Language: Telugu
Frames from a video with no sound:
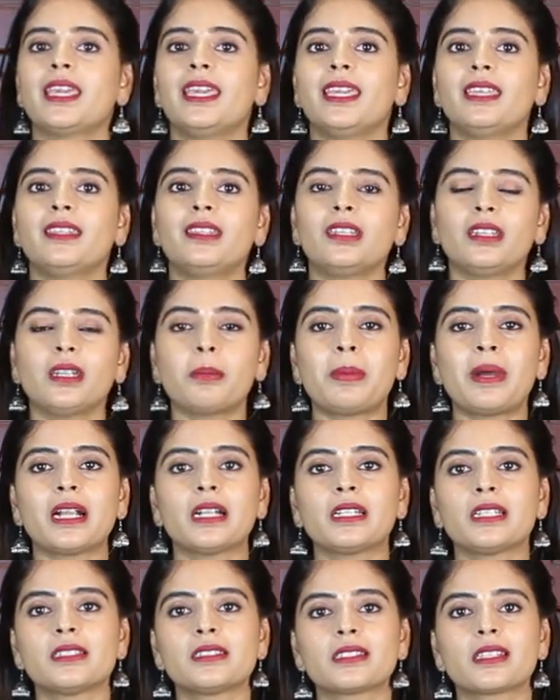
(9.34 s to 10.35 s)
ఏదైనా
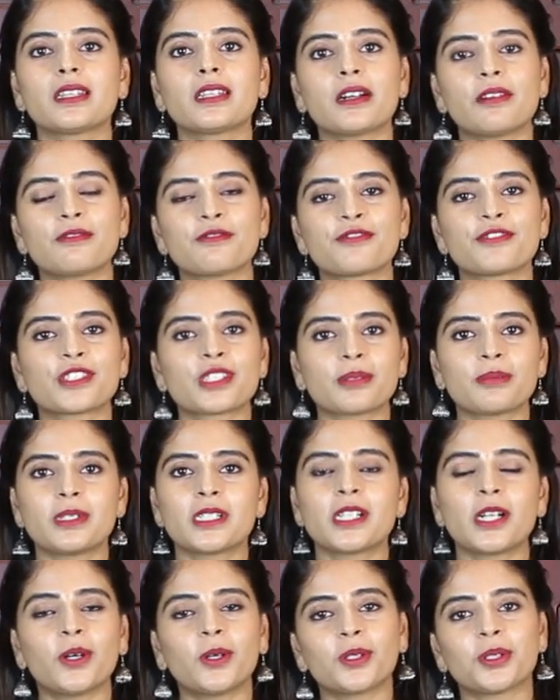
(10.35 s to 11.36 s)
పార్టీస్కి
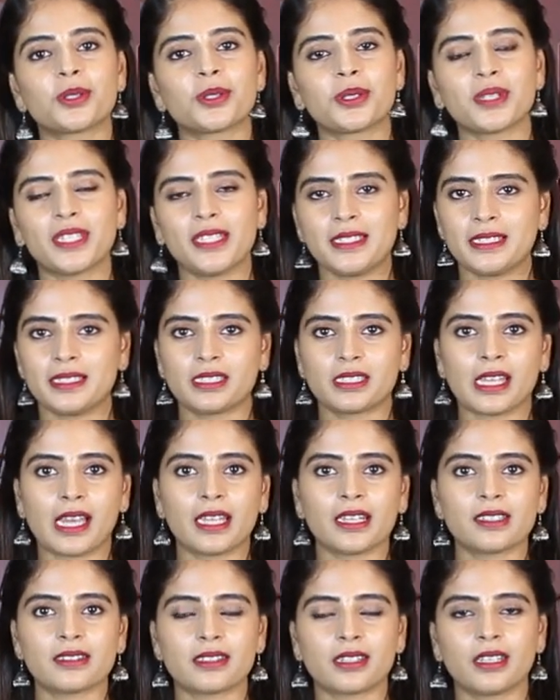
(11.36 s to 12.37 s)
కంఫర్టబుల్గా ఉంటుంది
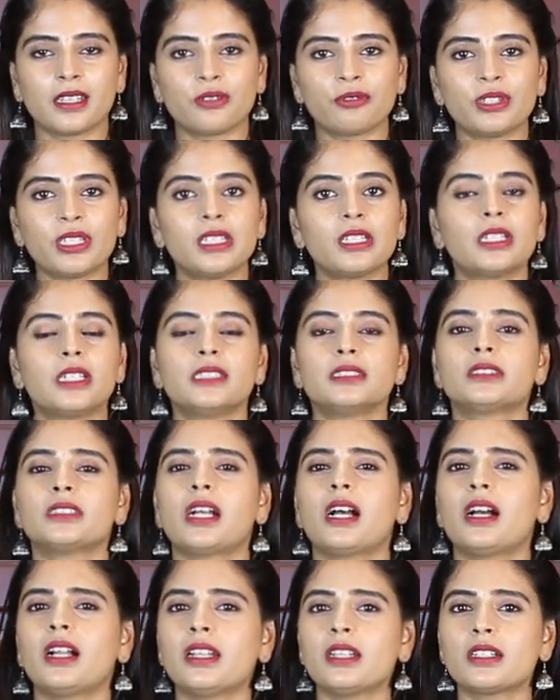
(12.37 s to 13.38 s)
శారీస్ అనేవి
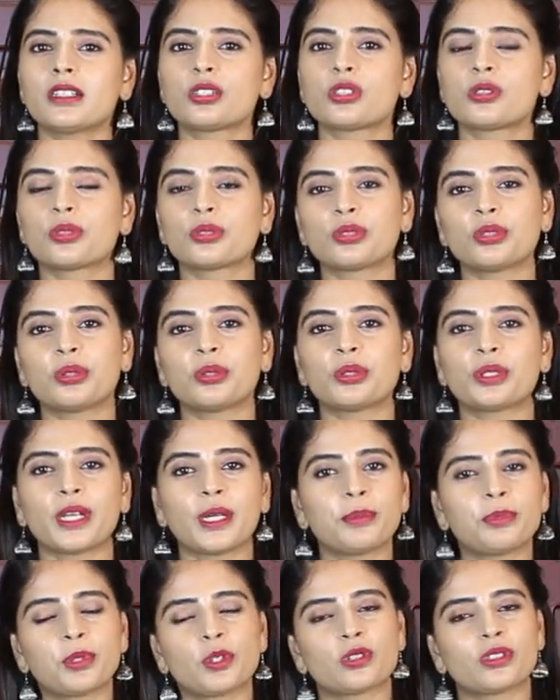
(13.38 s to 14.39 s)
చాలా రిచ్ లుక్తో
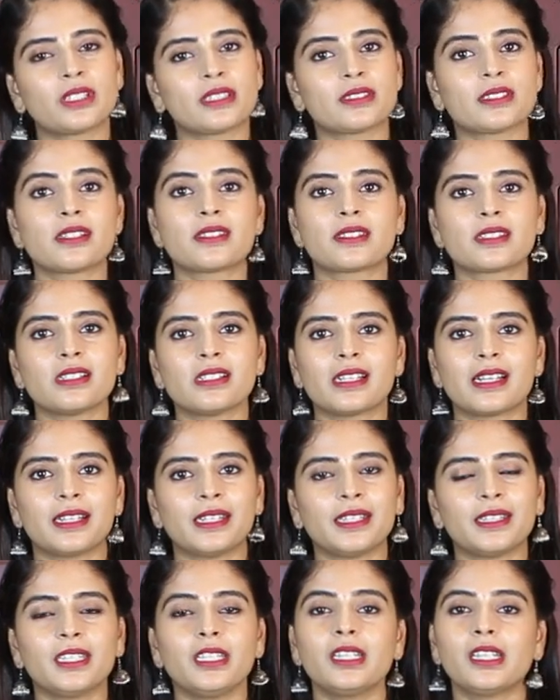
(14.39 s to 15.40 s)
ఉంటాయి ప్యూర్ టస్టర్ సిల్క్
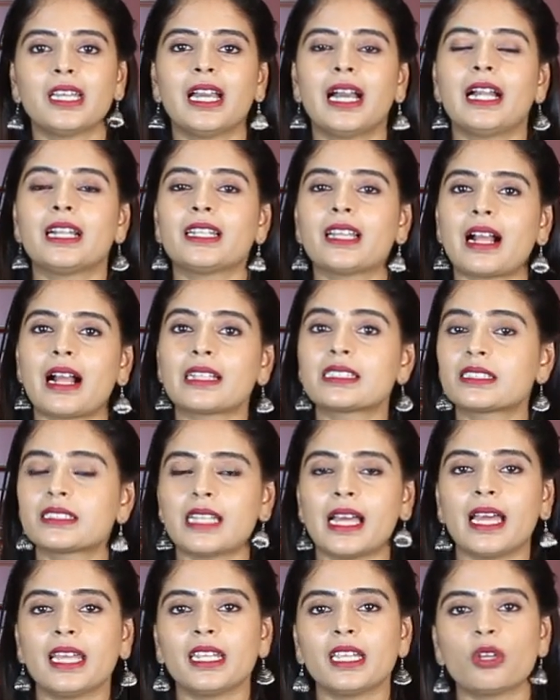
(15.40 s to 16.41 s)
అనేది అంటే ఆ
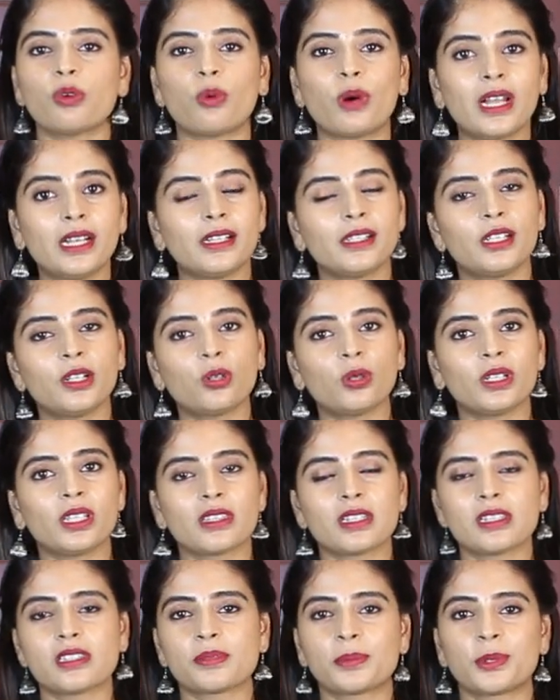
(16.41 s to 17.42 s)
శారీ క్వాలిటీలోనే
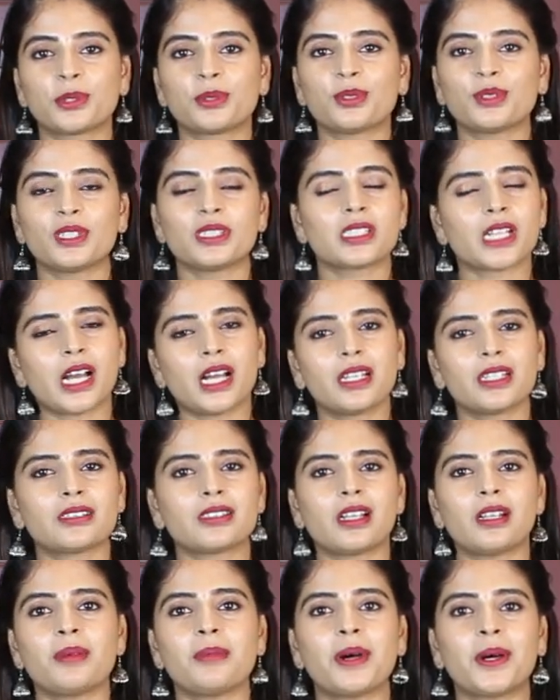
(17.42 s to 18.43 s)
తెలిసిపోతుంది చాలా
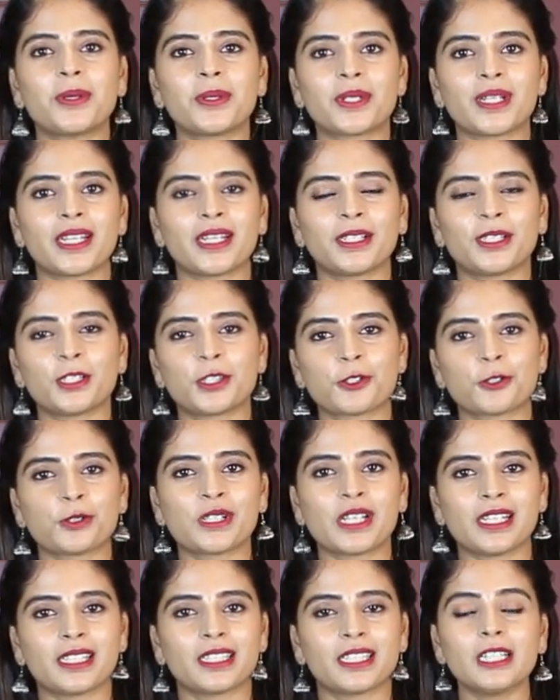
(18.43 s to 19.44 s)
చాలా బాగుంటాయండి
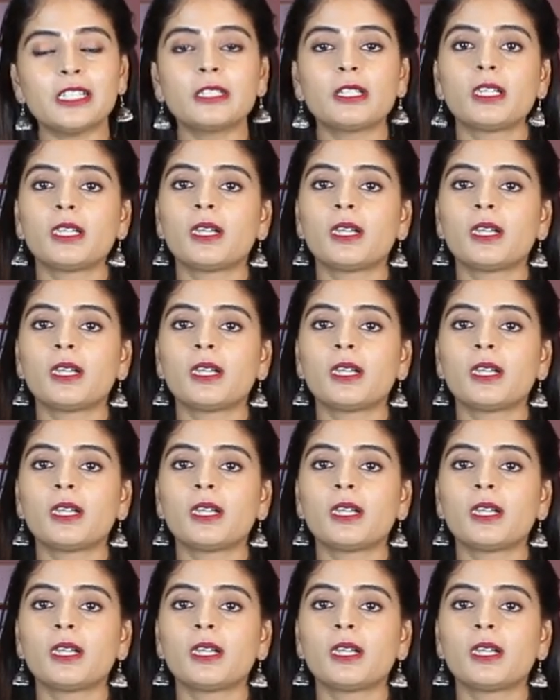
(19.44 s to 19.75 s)
చూడడానికి